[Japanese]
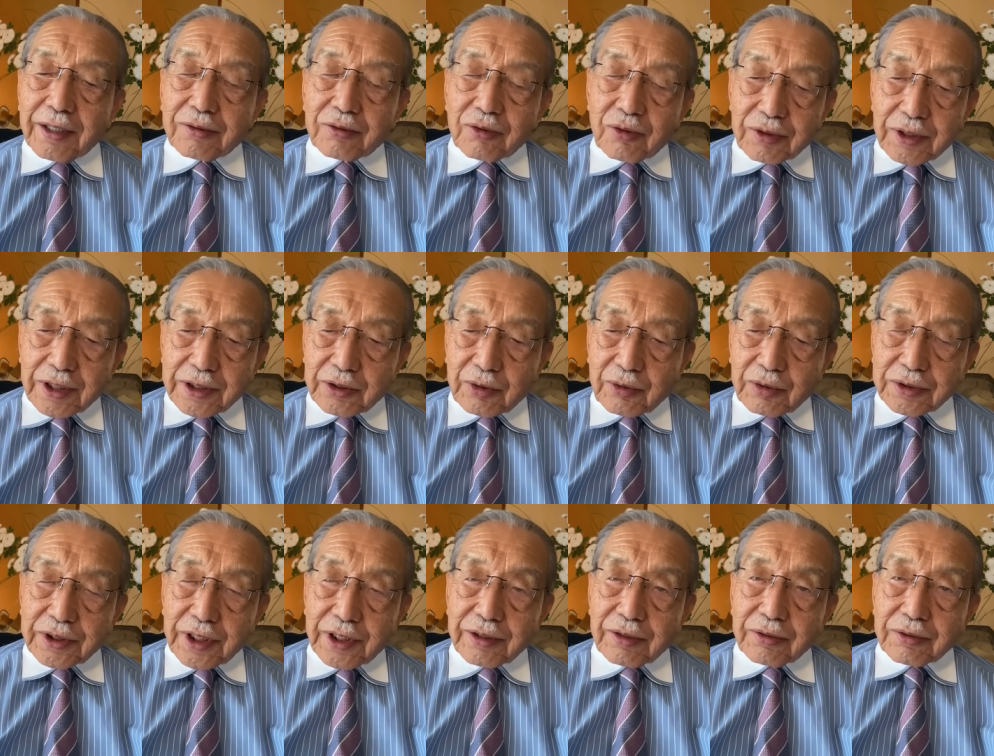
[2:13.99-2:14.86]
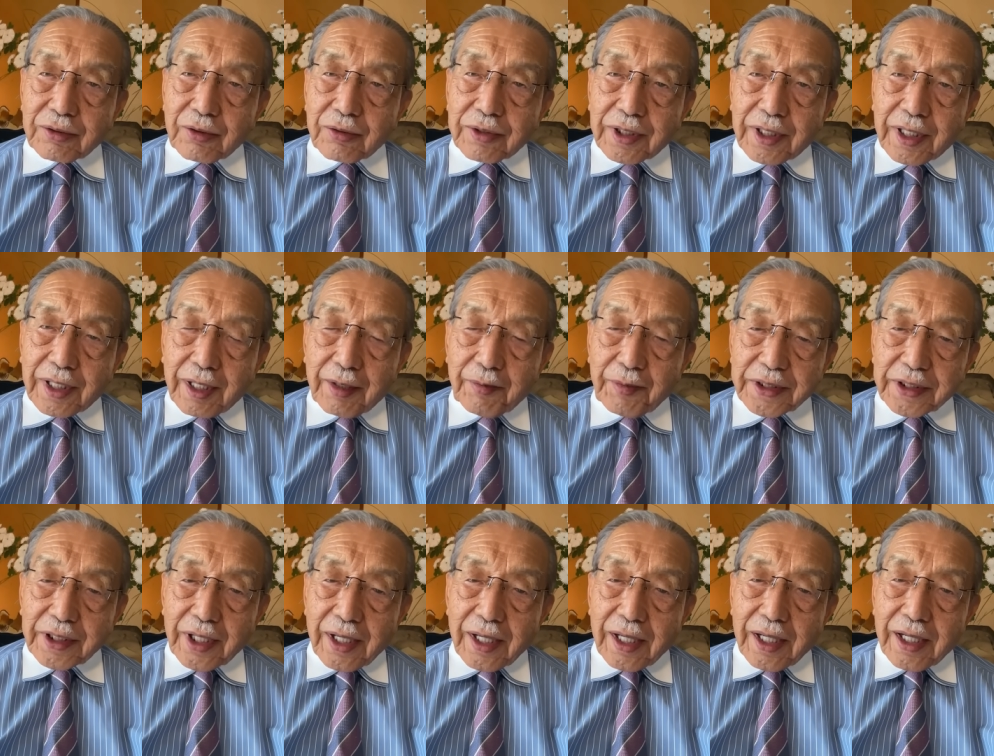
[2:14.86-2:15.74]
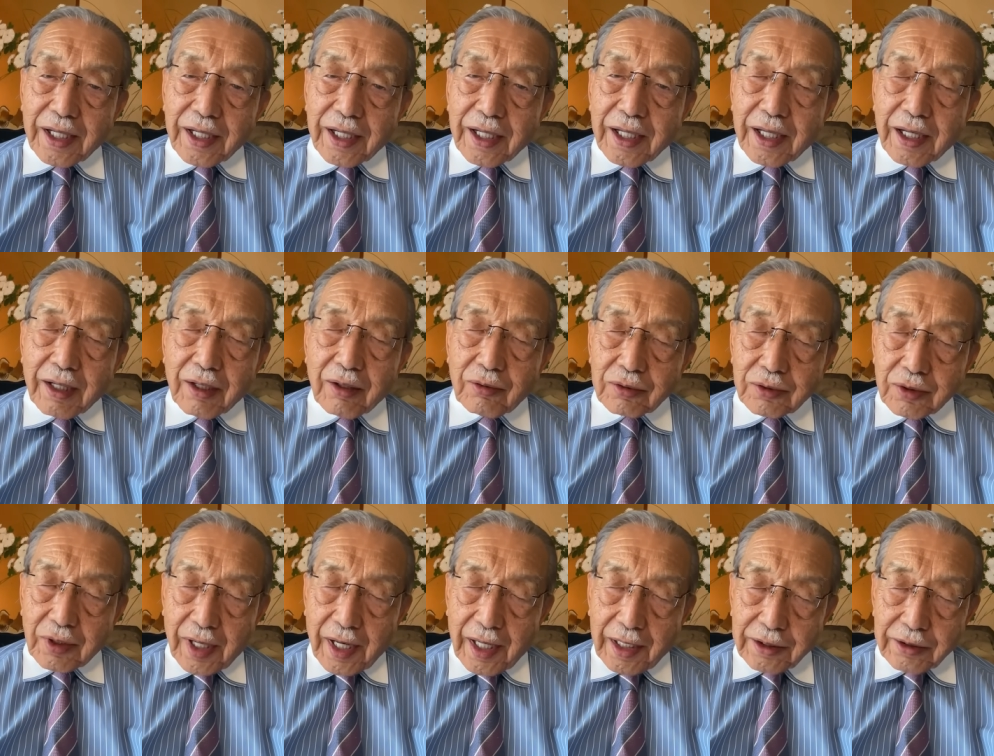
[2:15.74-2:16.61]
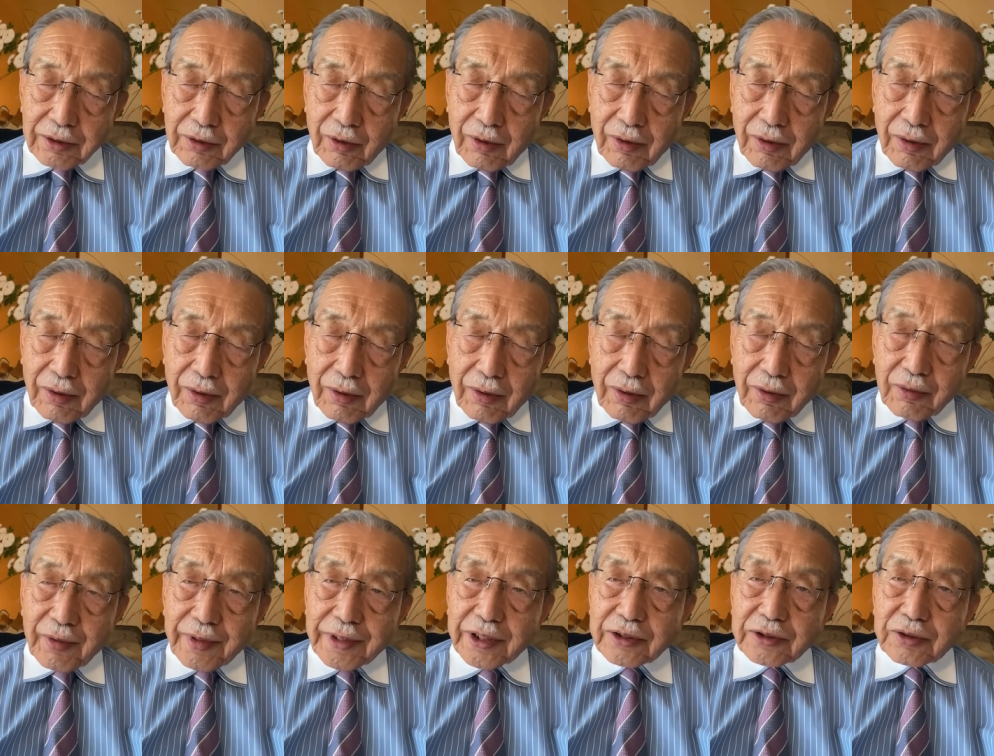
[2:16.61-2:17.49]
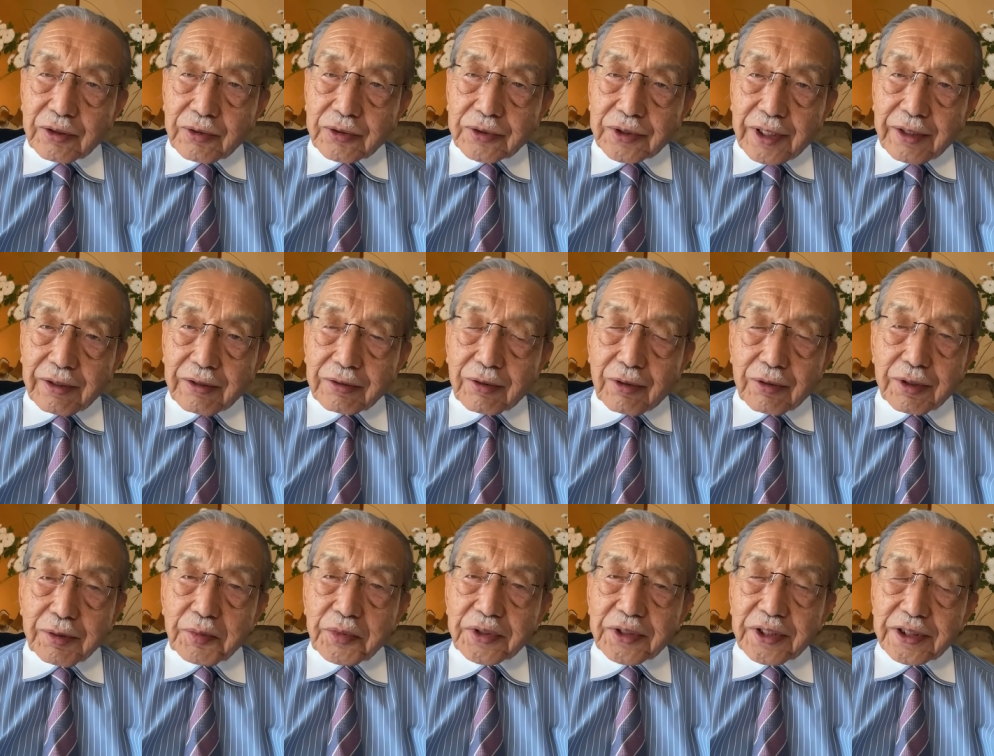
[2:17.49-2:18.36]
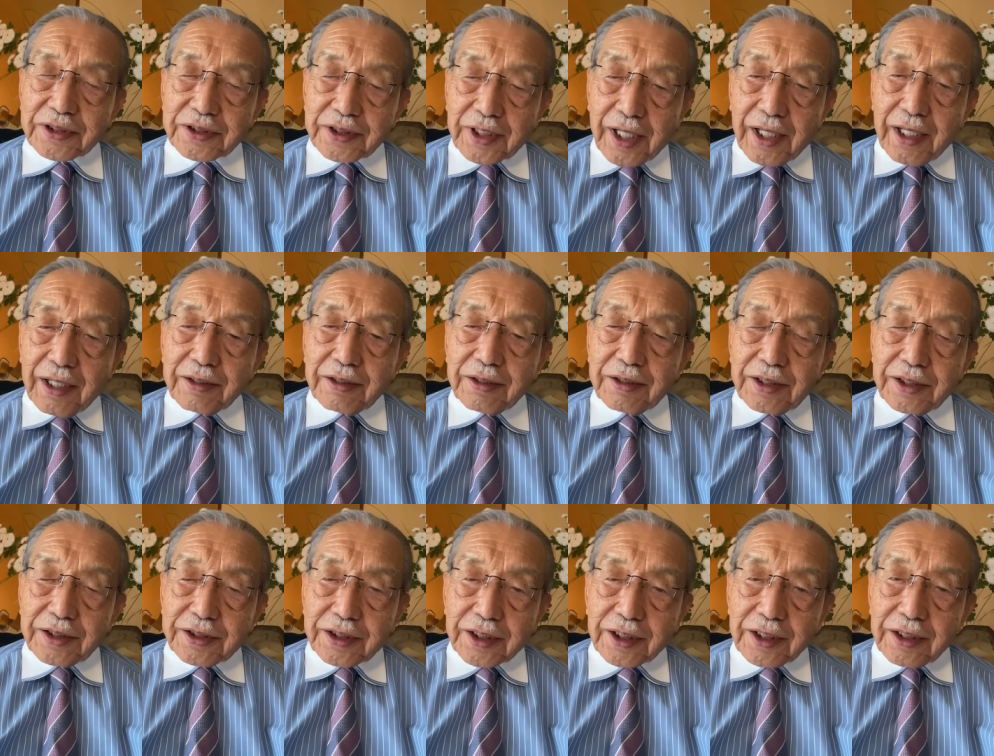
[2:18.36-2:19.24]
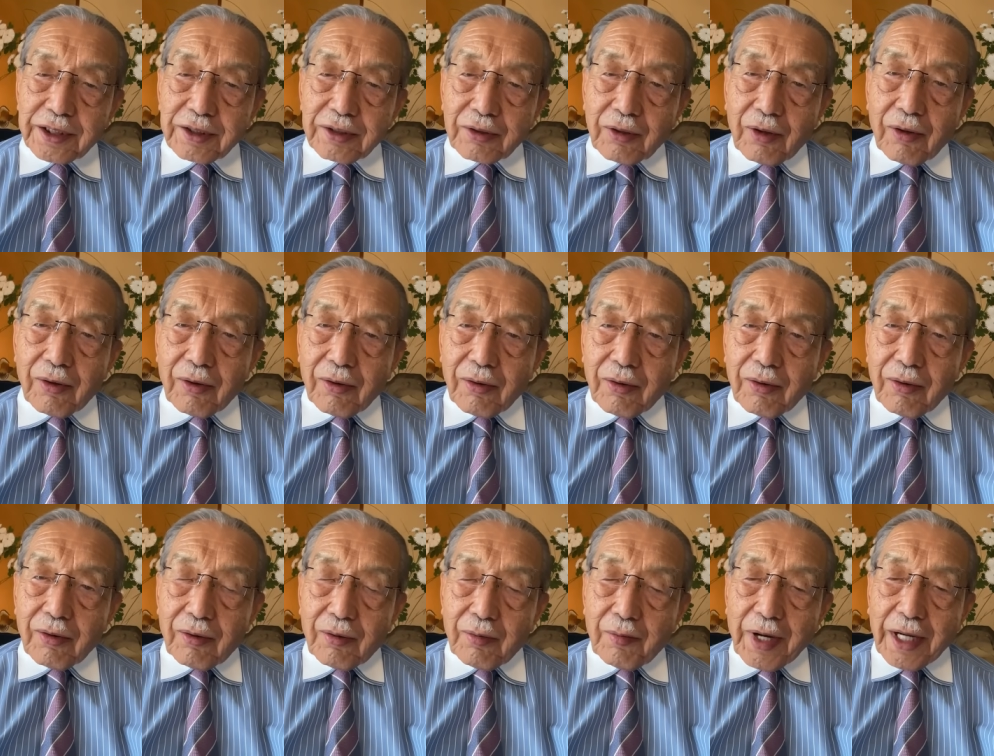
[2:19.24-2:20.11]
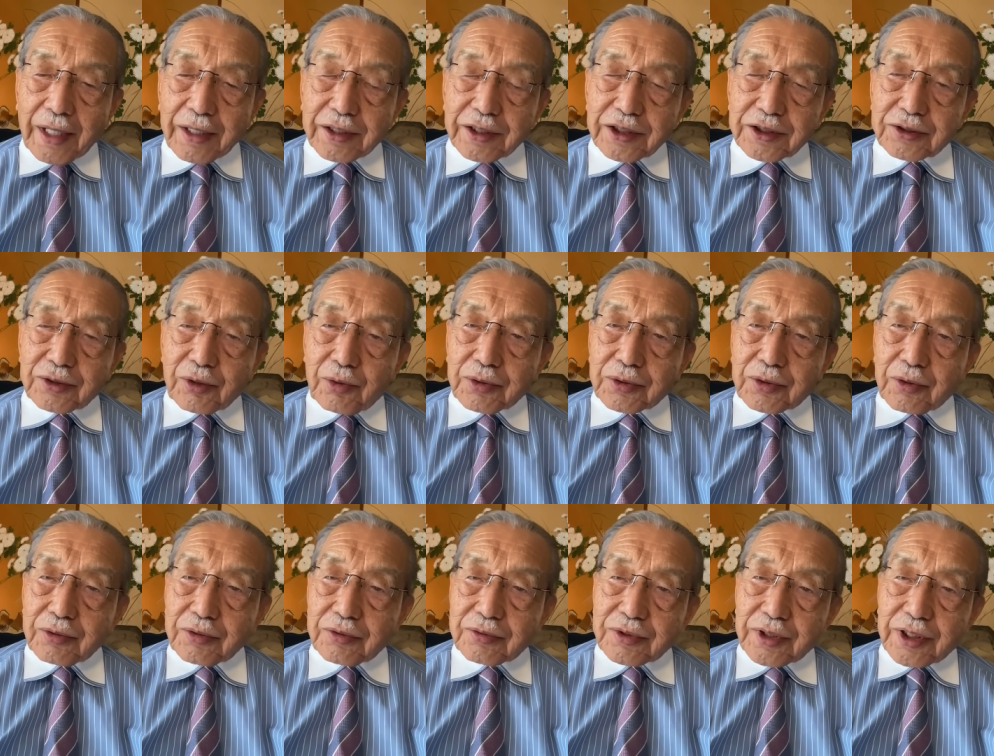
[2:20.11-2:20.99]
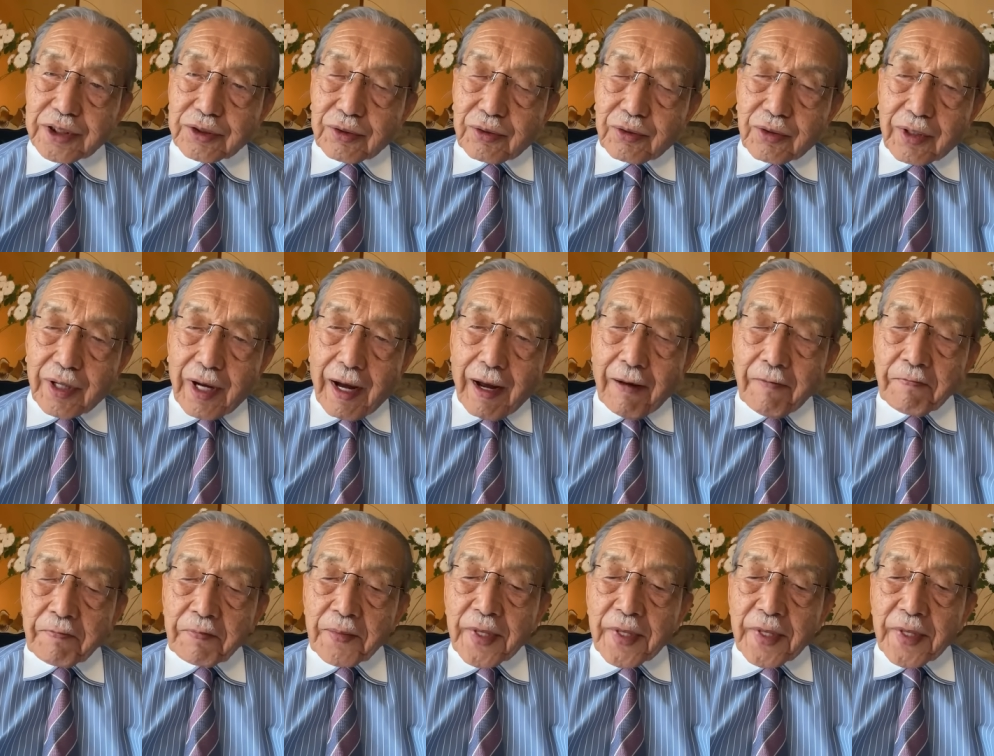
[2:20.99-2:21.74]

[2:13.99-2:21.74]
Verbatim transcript: 黒田総裁の時から、また今回の植田総裁の時もですね、日銀の理想というんでしょうか、